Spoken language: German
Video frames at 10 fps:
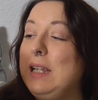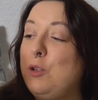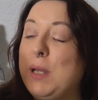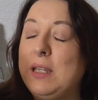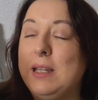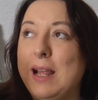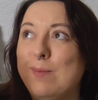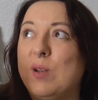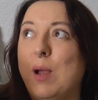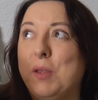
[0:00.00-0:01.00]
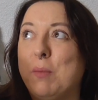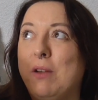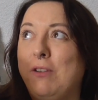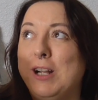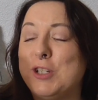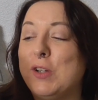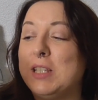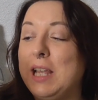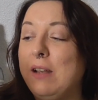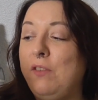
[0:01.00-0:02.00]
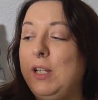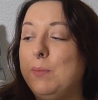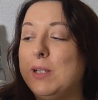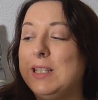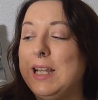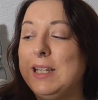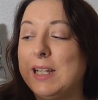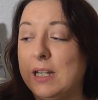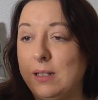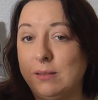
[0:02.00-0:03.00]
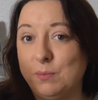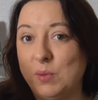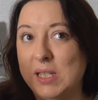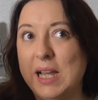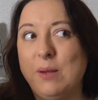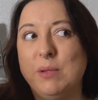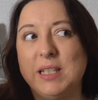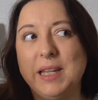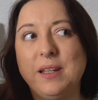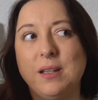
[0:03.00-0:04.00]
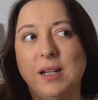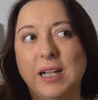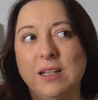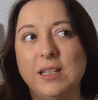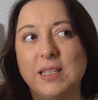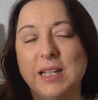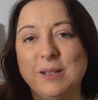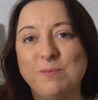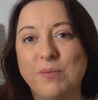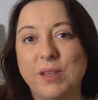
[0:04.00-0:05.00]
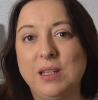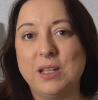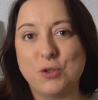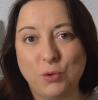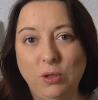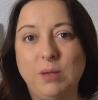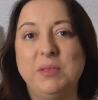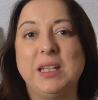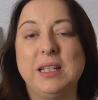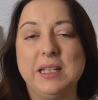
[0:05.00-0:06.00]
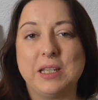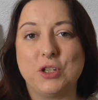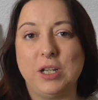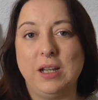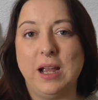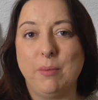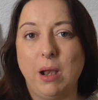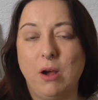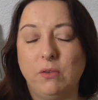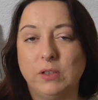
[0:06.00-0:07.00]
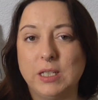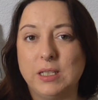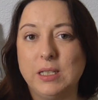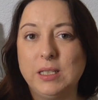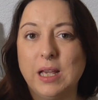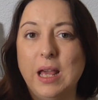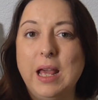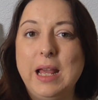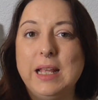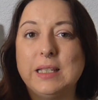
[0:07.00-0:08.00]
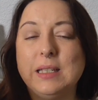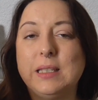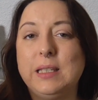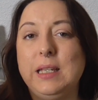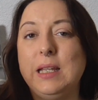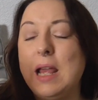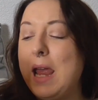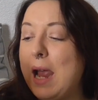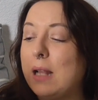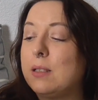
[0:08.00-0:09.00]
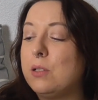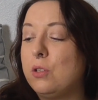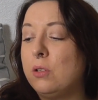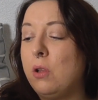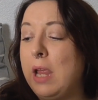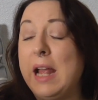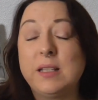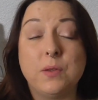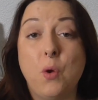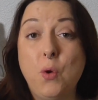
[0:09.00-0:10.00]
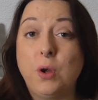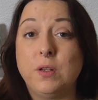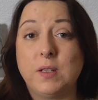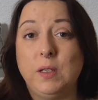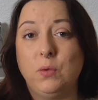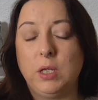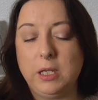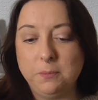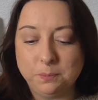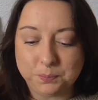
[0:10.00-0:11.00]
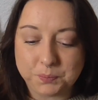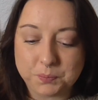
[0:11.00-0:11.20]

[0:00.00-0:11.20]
ich spreche den Namen, glaube ich, immer falsch aus. Jan Philipp Sendker. Ich sage immer Senkner, kann das sein? Ich entschuldige mich an dieser Stelle einmal aufrichtig. Es ist die Herzens Herzenhören-Trilogie.